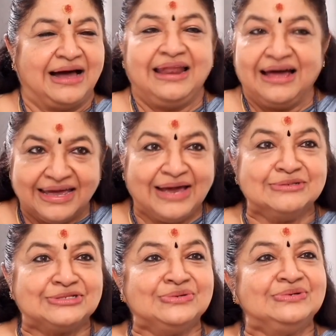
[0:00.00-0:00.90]
అలాగే
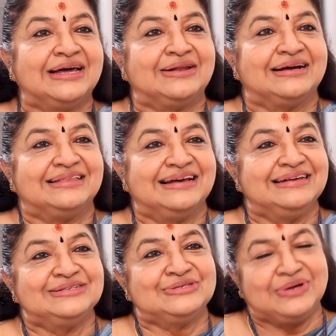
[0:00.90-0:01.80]
వస్తూ ఉంటారు కదా
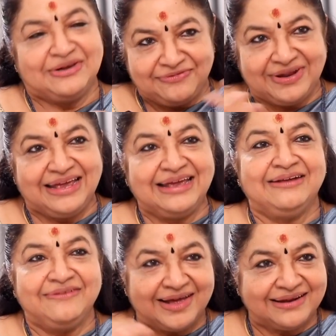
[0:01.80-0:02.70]
సో ఎవ్రీ
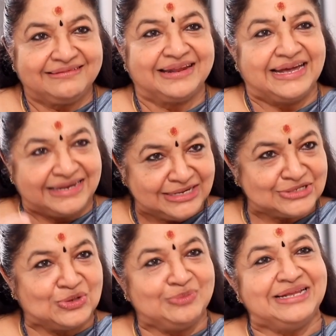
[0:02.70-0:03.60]
ఇయర్ వీఆర్
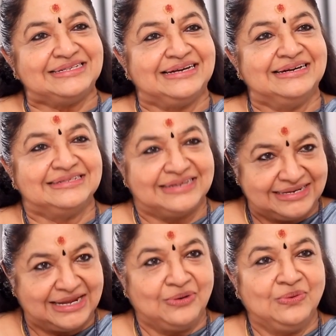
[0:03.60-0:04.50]
క్రియేటింగ్ సో మెనీ సింగర్స్
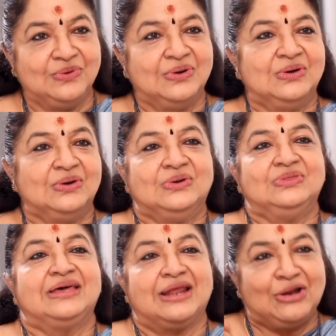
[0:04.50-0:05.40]
అండ్ నౌ
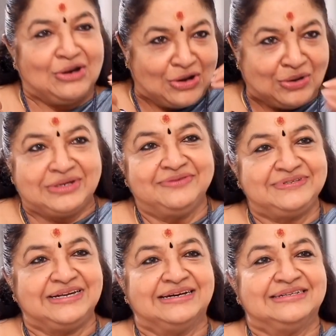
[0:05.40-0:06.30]
దెర్ ఆర్ లాట్
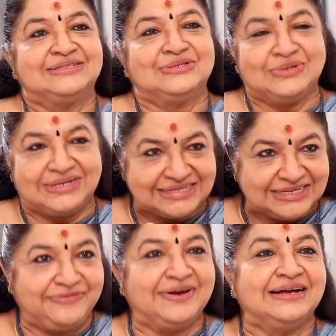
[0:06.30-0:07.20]
ఆఫ్ సింగర్స్ సో ఇట్ ఈస్
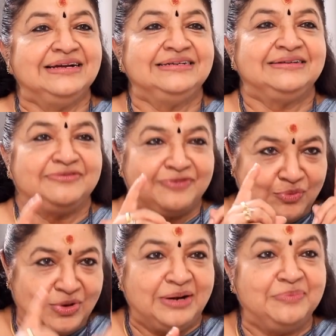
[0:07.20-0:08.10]
డిఫికల్ట్
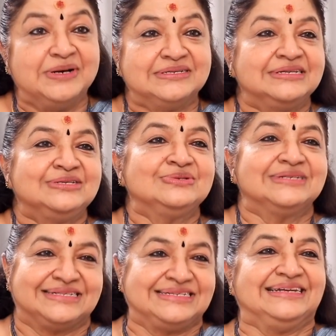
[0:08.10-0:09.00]
ఫర్ వన్ పర్సన్ టు
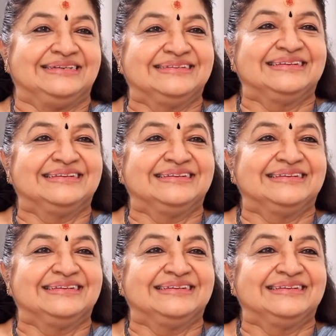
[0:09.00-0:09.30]
సస్టైన్